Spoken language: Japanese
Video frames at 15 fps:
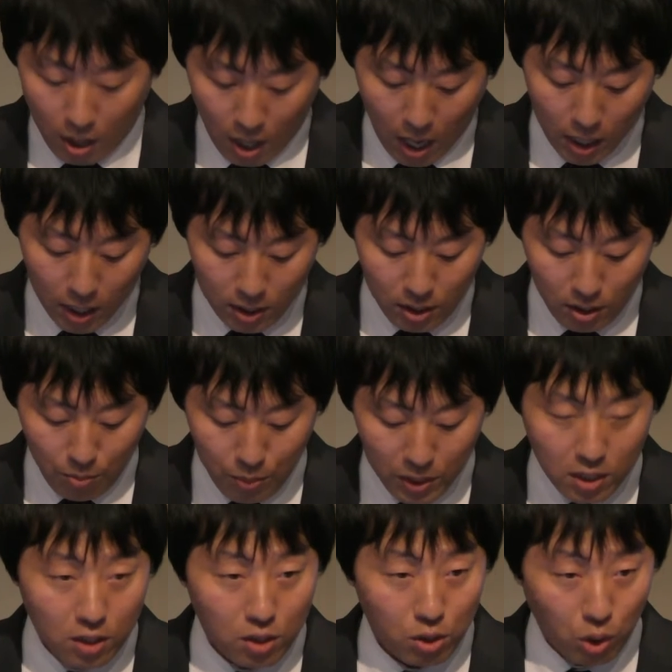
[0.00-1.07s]
激しい
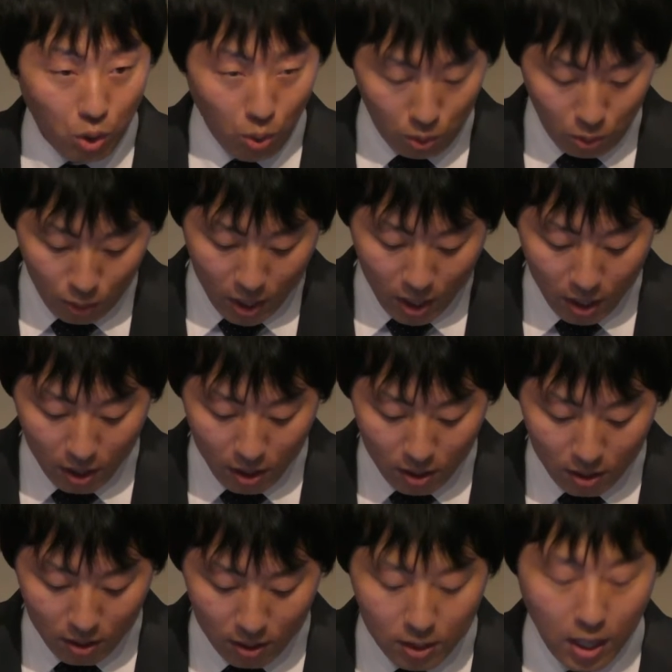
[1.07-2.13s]
ビジネス競争
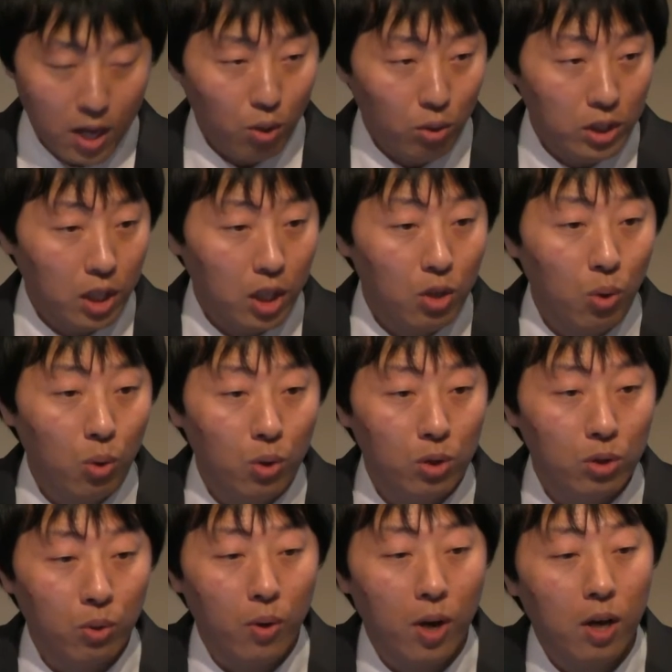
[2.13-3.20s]
で最後に生き残
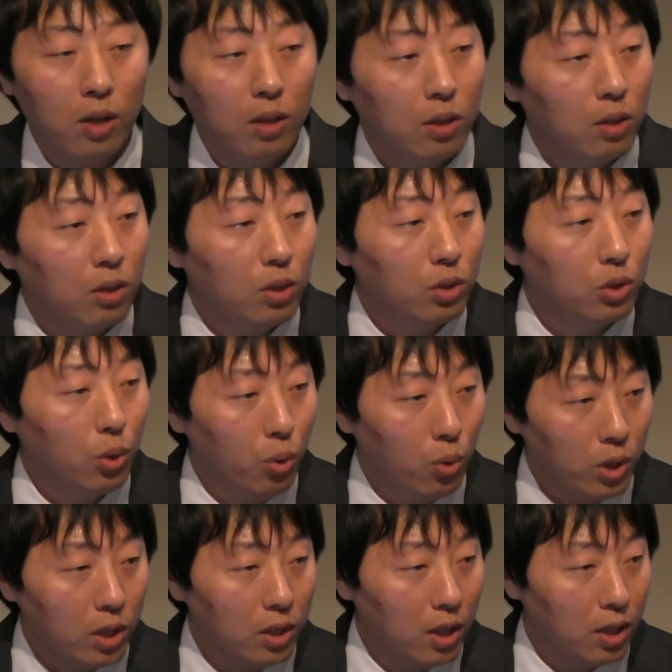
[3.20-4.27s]
るのは長
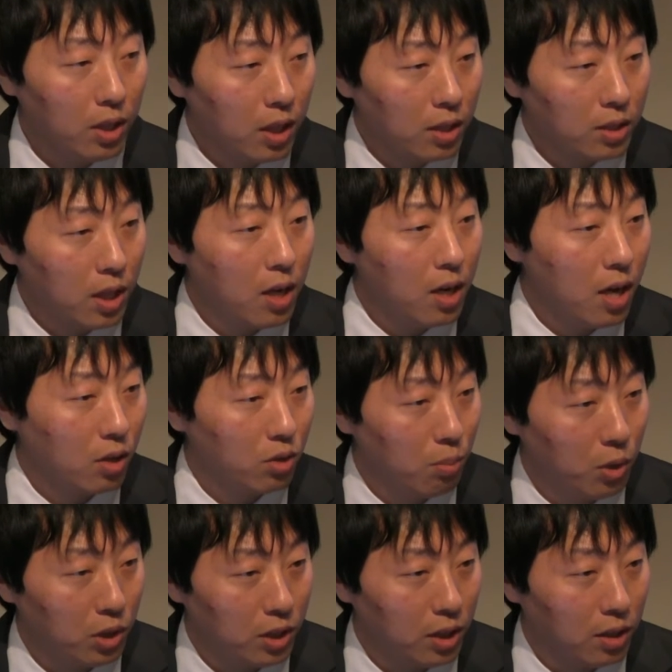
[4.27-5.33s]
期的な戦略を
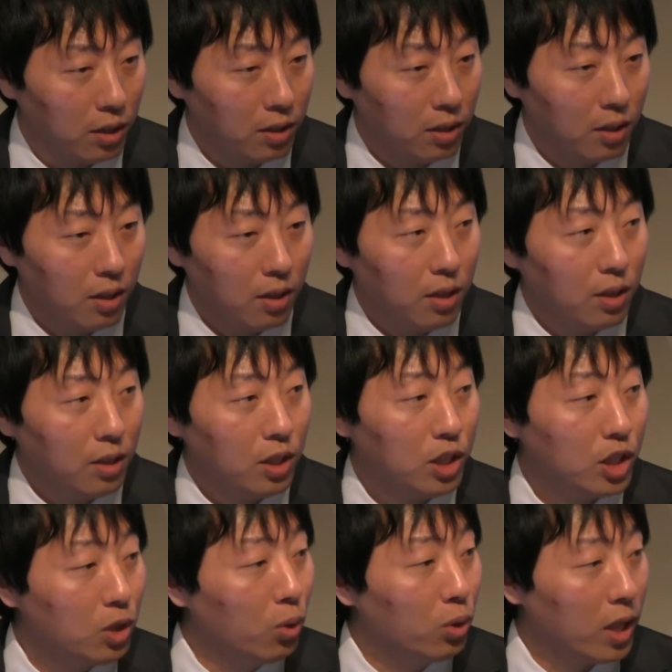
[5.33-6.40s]
持ち
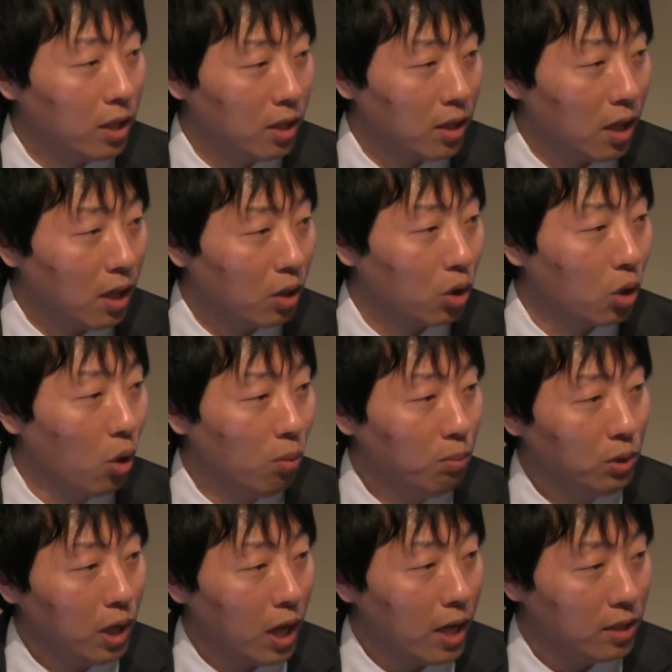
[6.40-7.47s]
日常的な業
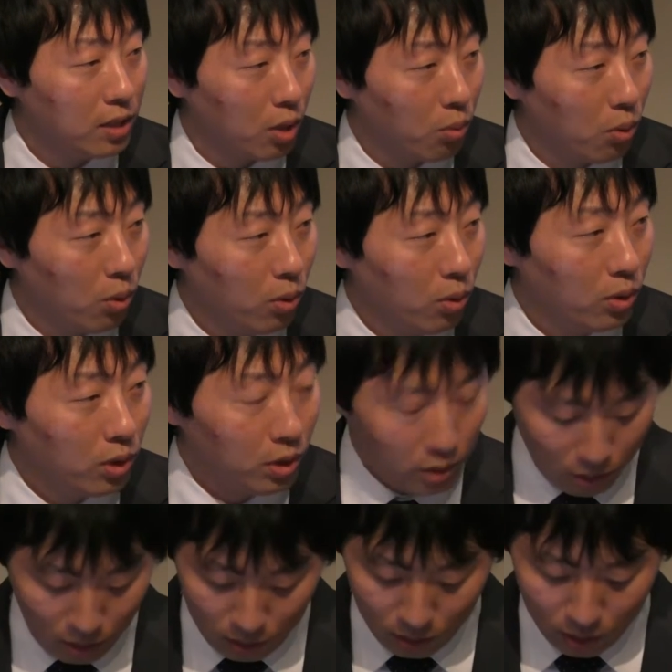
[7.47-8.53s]
務改善を
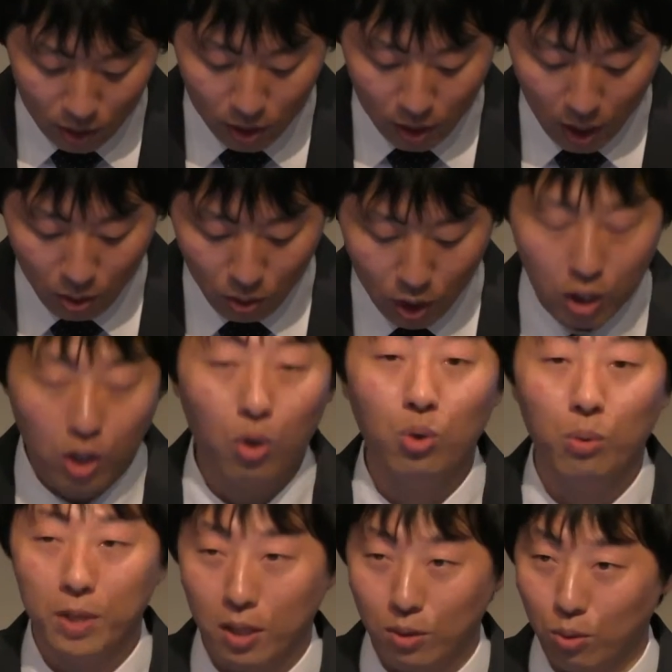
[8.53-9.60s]
続ける企業の
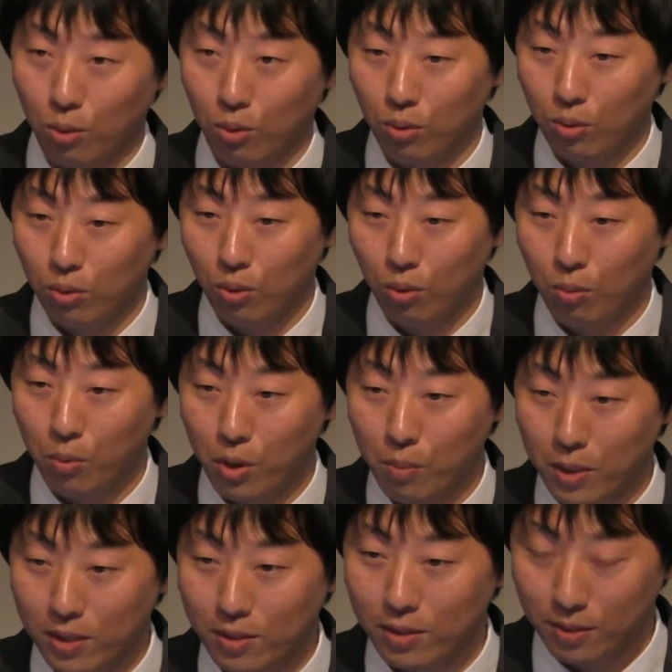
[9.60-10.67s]
みだと思い
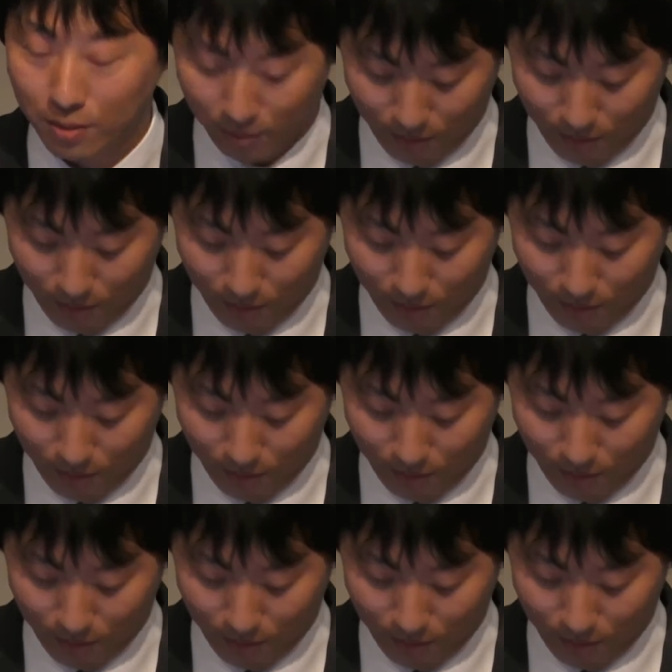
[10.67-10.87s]
ます